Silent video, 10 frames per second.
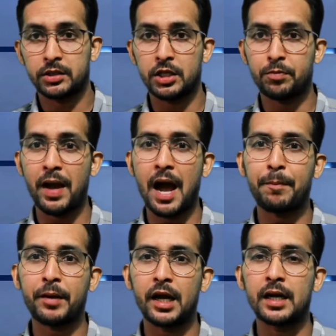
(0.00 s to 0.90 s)
जिस
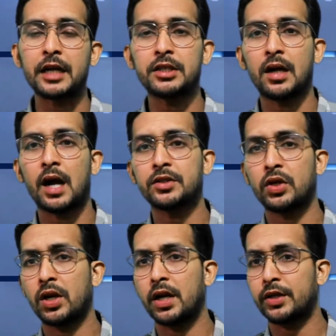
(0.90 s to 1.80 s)
आपके राशन कार्ड
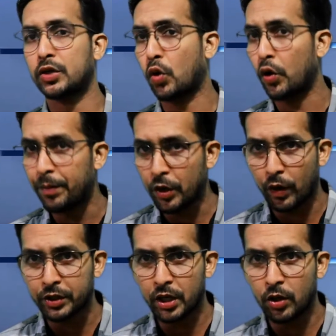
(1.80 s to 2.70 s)
से रिलेटेड कोई भी
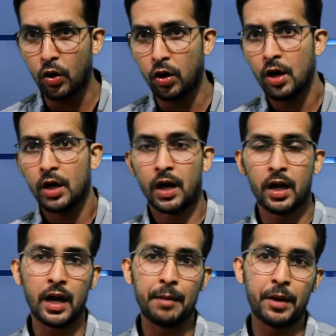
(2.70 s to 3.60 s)
क्वेश्चन हो
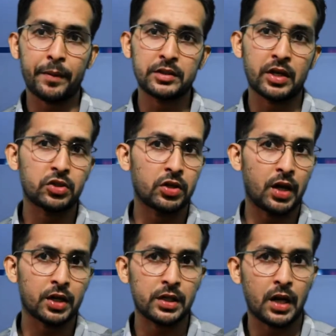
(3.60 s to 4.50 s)
अगर आपके पास केशरी
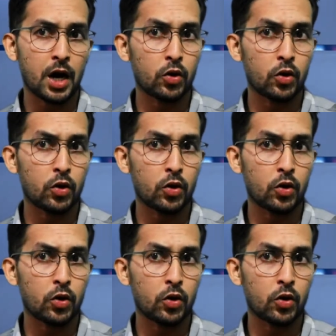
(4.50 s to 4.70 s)
राशन कार्ड